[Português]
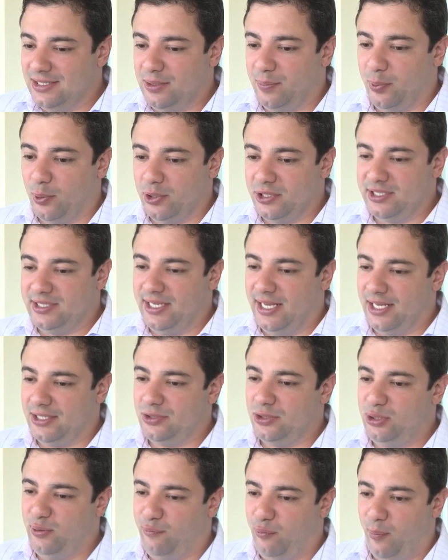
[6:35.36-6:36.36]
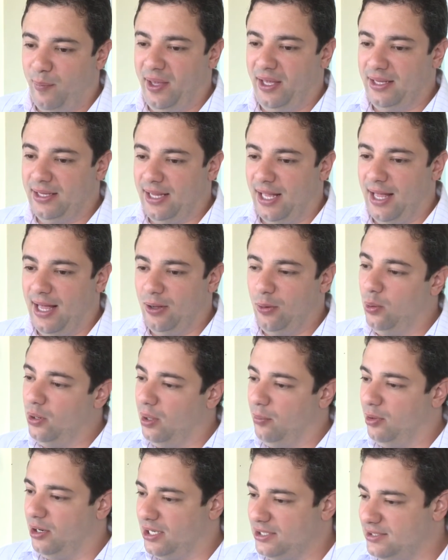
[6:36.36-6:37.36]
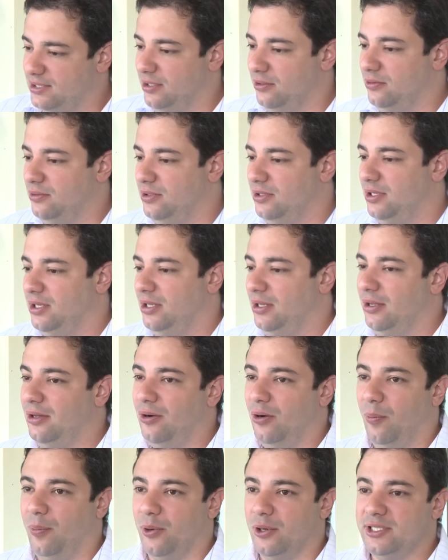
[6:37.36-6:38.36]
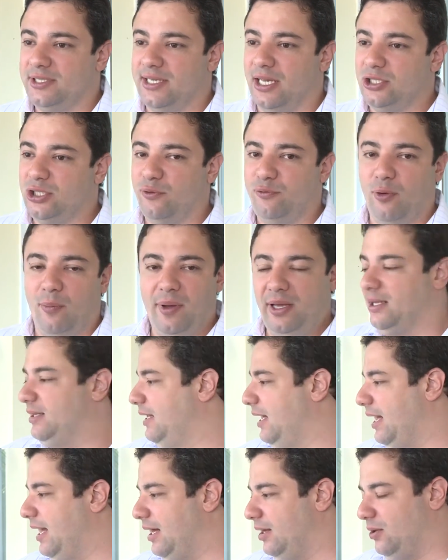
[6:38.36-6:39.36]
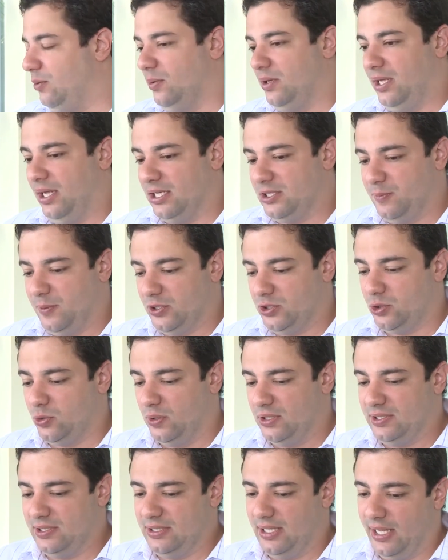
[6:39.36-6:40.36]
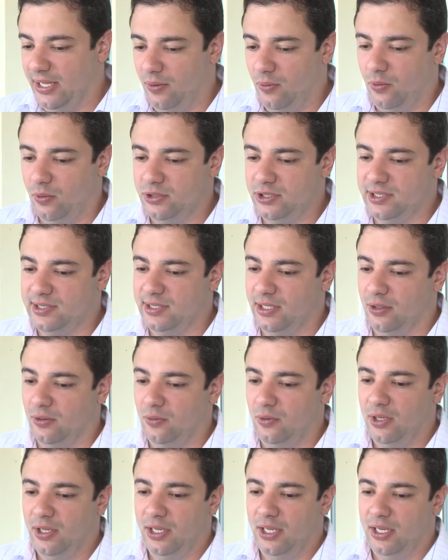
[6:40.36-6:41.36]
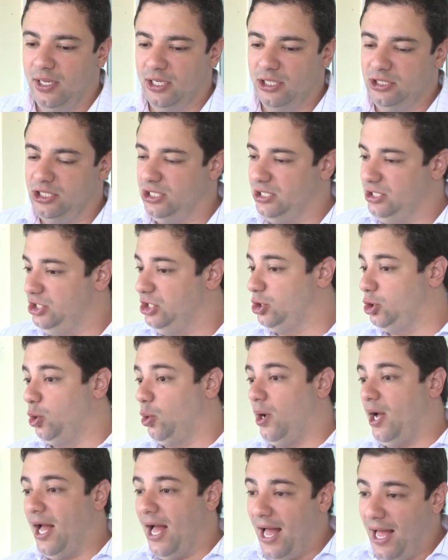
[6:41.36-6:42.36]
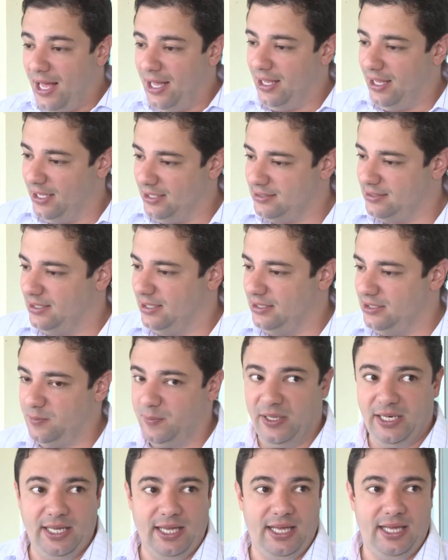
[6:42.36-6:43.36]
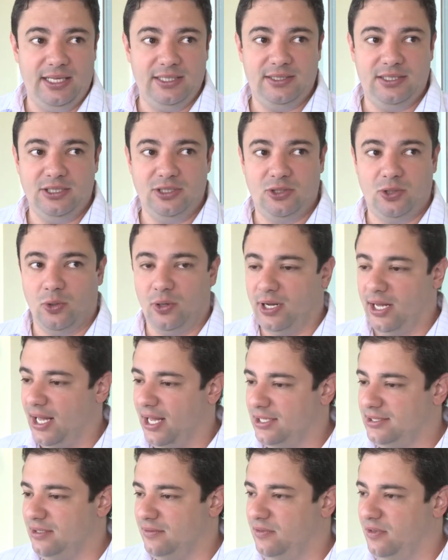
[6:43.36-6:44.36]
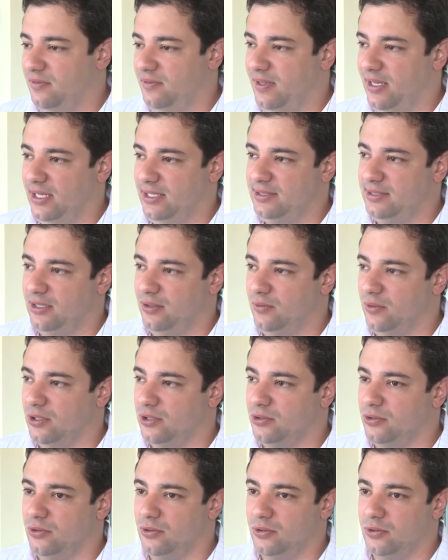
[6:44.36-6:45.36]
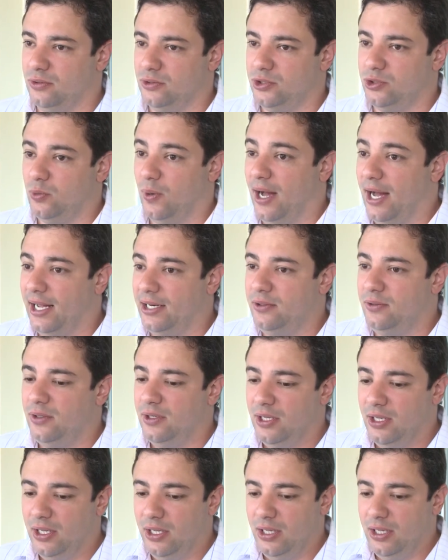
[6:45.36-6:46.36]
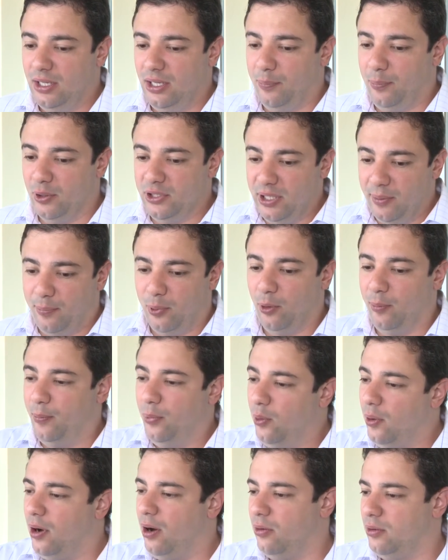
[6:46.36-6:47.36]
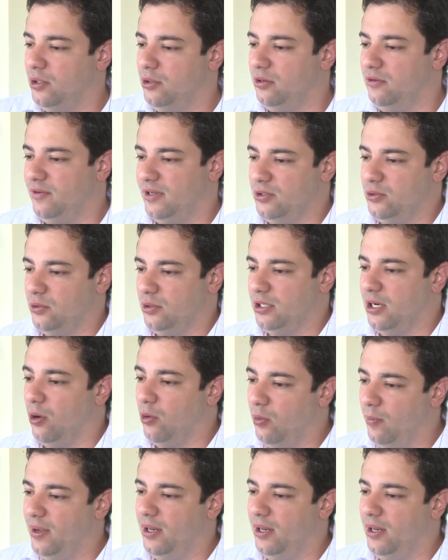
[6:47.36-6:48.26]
esse processo de fomentar a colaboração o processo de fomentar com que as pessoas tenham condição de, de trocar essa experiência, de trocar essa vivência enquanto usuário e poder propor algo inovador, algo